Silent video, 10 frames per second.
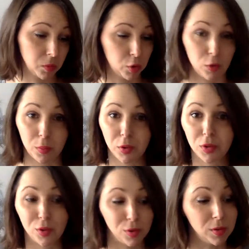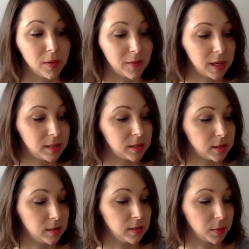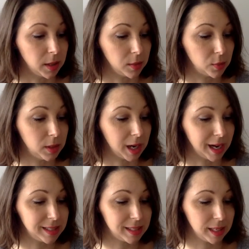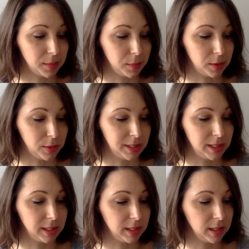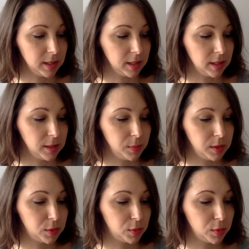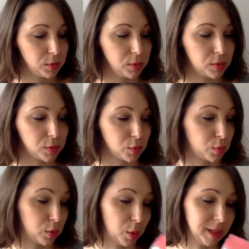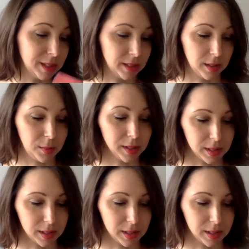je suppose que euh, voilà c'est, euh, bah, oui, Acai Berry Tea, Hibiscus. Donc euh, ouais c'est sympa